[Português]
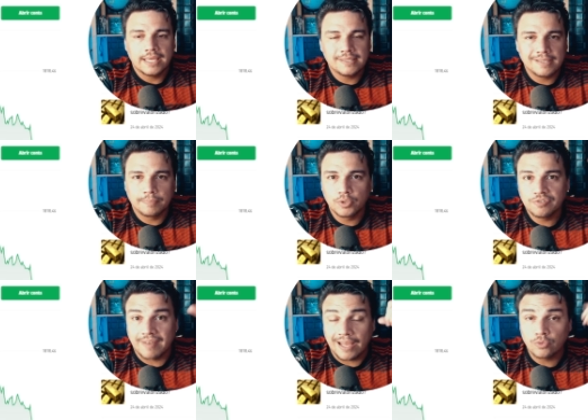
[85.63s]
Exemplo
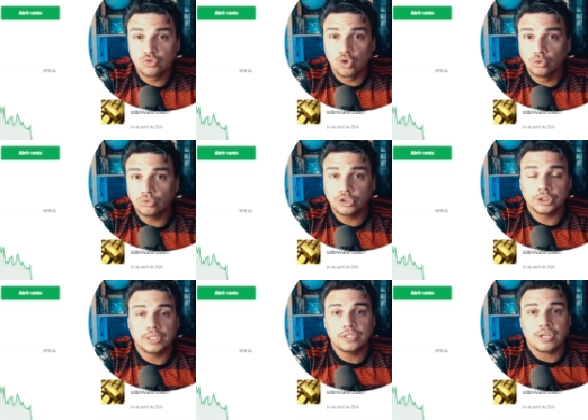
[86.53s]
de vários
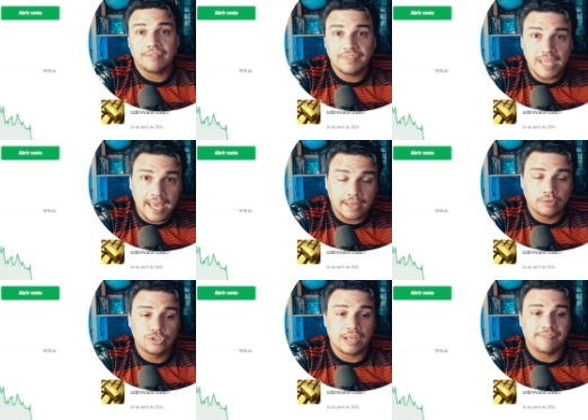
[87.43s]
outros que já
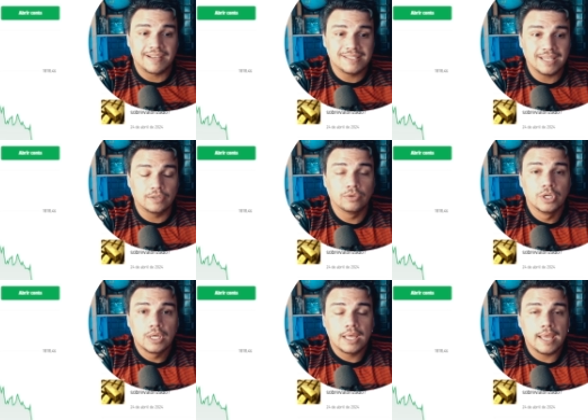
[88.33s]
vieram, já fazendo
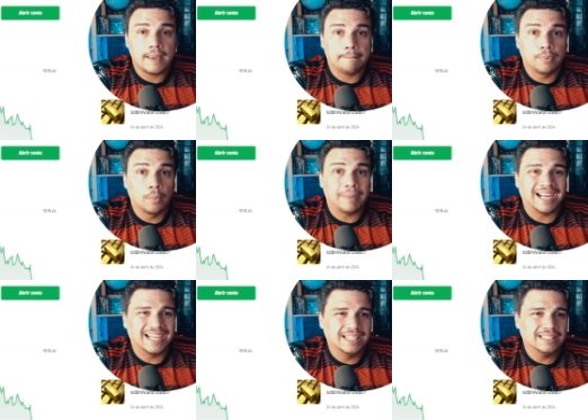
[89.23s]
é,
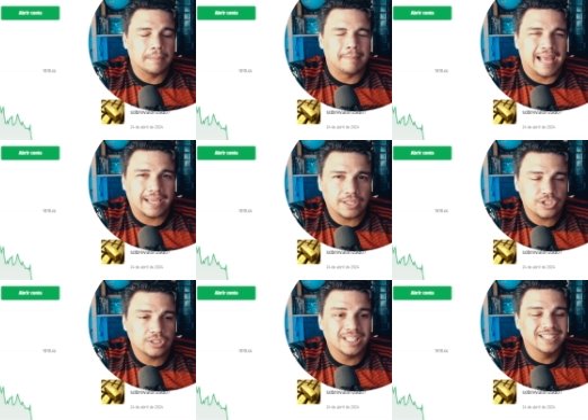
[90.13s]
propaganda,
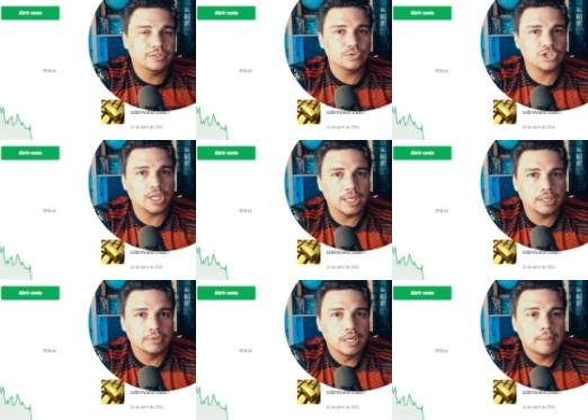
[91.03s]
marketing, dando
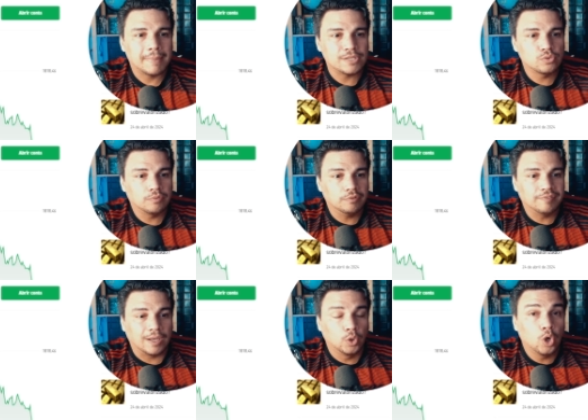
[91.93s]
dinheiro, mas o, o,
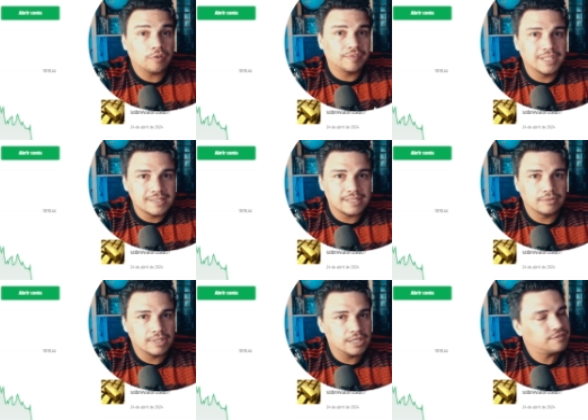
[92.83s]
valor
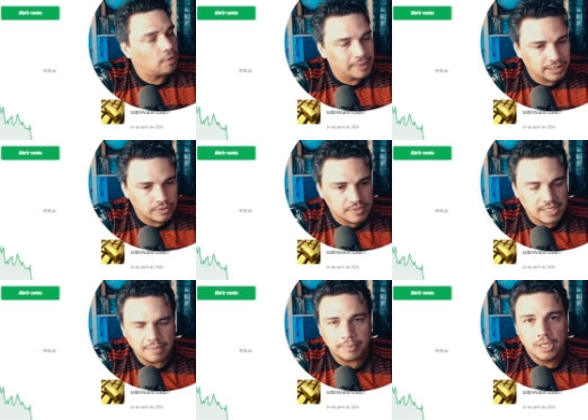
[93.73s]
financeiro deles vai aumentando
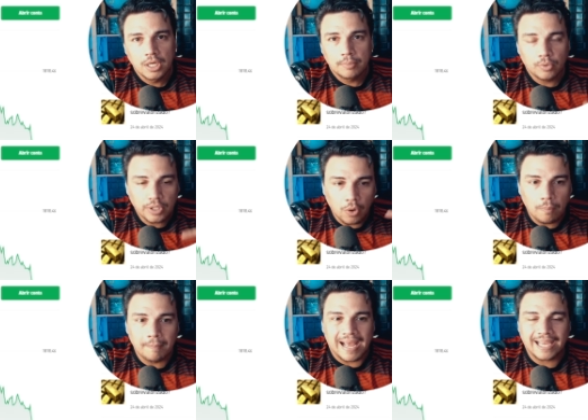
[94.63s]
sempre, porque
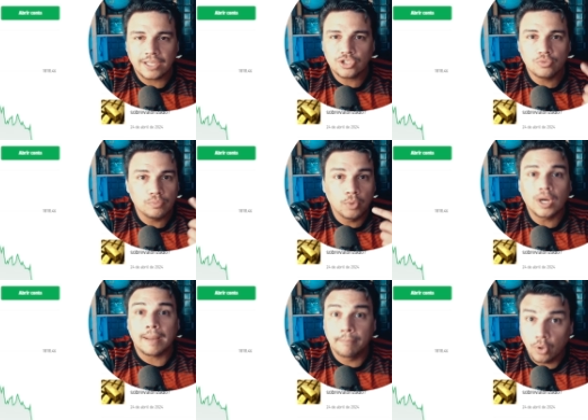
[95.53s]
o marketing,
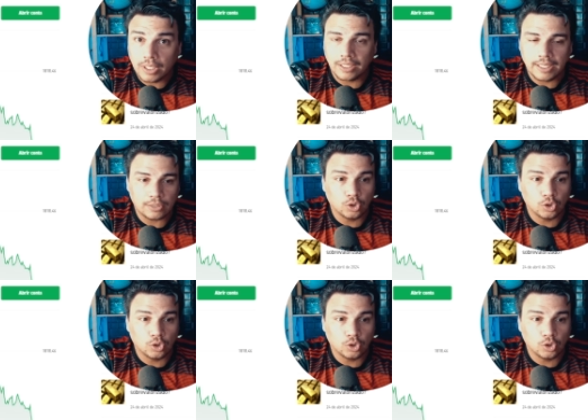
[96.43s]
boca a boca, né?